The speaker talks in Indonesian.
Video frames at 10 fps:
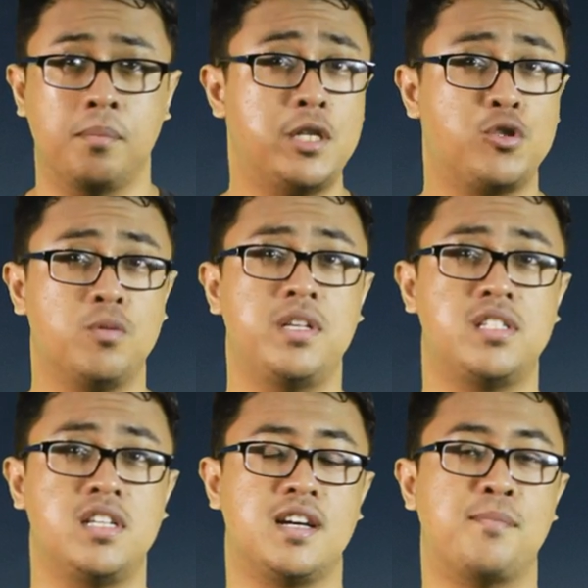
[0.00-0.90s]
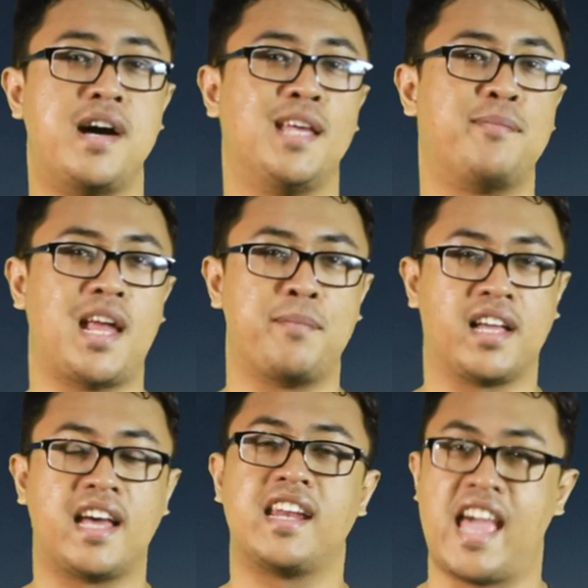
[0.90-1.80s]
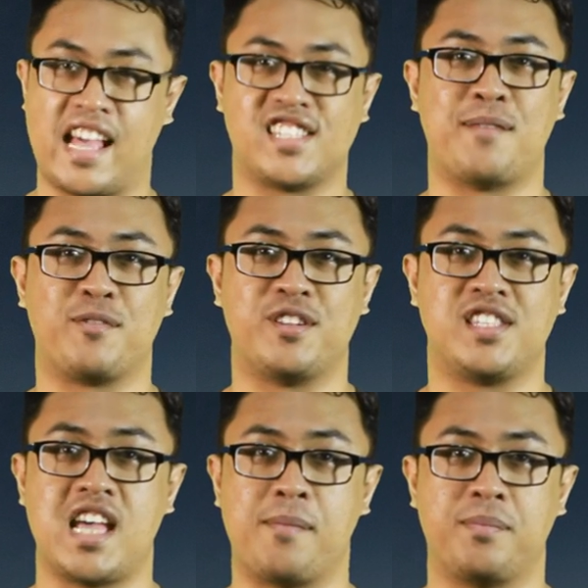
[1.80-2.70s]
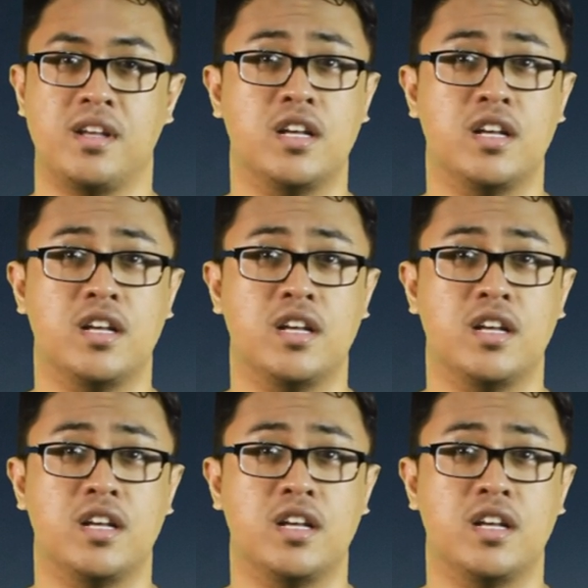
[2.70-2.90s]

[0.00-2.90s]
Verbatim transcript: Mitsubishi kembali menampilkan XM Concept,